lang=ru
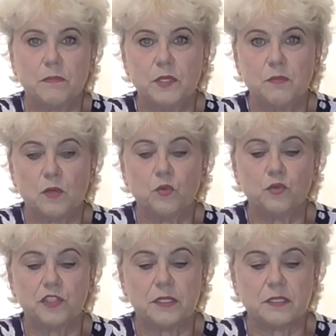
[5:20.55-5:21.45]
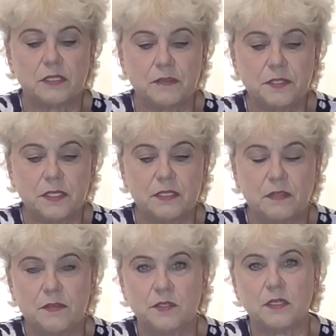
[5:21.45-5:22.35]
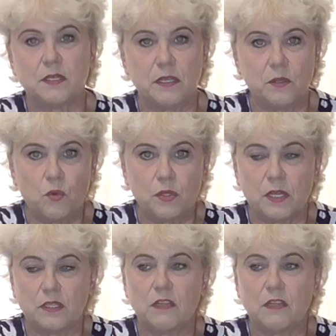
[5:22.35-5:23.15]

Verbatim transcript: не могу ручаться за всех, зависит от региона,